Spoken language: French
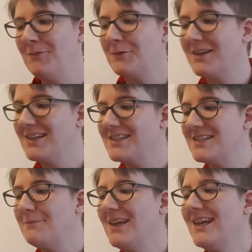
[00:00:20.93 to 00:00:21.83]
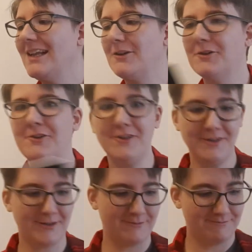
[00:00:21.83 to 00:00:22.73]
Donc j'ai pris quelques
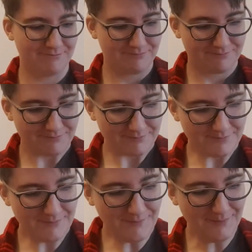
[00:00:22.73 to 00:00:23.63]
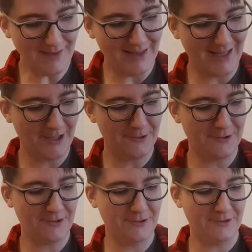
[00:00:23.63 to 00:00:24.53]
notes.
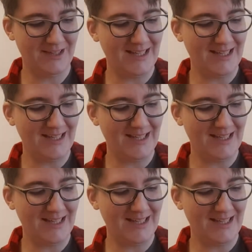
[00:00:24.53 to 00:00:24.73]
Alors, euh,